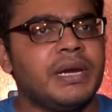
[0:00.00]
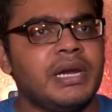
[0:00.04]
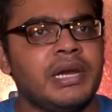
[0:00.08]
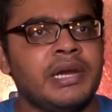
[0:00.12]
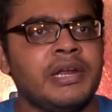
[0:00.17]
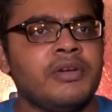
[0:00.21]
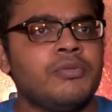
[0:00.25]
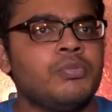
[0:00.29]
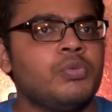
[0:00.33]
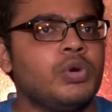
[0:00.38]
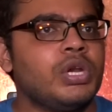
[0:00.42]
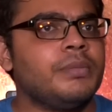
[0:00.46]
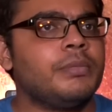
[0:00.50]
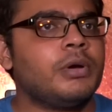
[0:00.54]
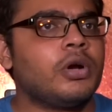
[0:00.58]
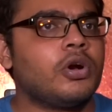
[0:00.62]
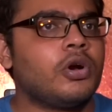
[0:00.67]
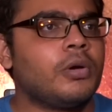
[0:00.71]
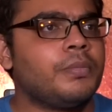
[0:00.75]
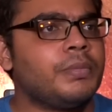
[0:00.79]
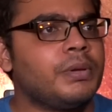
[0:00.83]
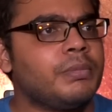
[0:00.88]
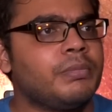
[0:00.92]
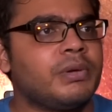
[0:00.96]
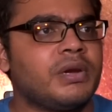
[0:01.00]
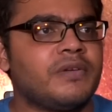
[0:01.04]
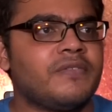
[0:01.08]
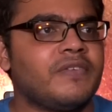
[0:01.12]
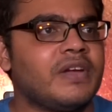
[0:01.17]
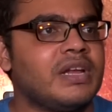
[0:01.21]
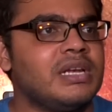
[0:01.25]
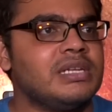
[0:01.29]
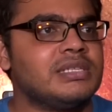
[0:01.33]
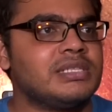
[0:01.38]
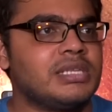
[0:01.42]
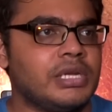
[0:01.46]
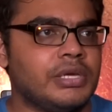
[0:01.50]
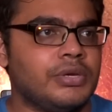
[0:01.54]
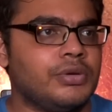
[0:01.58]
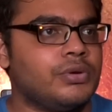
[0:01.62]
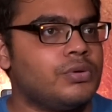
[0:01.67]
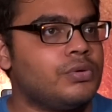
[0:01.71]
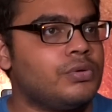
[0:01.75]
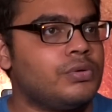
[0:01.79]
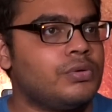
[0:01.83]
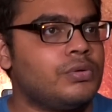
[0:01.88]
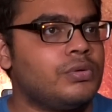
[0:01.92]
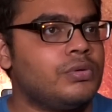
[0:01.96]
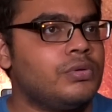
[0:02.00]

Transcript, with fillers: பென்ட்ரைவ் மூலியமாக காப்பி பண்ண ஃபைல்ஸ்லேயோ